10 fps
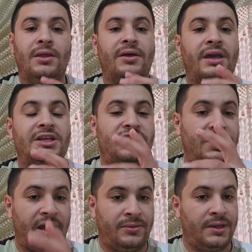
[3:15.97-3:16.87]
دغيا
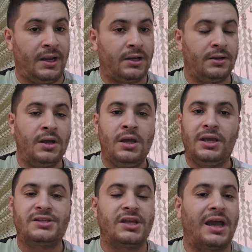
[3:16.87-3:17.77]
شي راه دير عقل
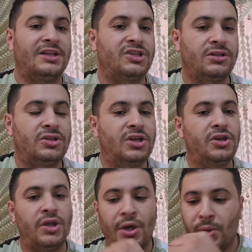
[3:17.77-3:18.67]
يتسقاتش ندق
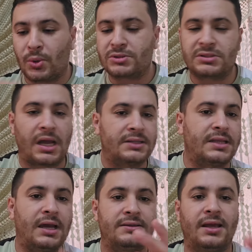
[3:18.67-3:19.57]
النهرو طق
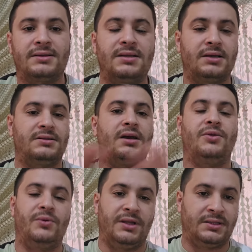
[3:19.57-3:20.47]
طق طق طق طق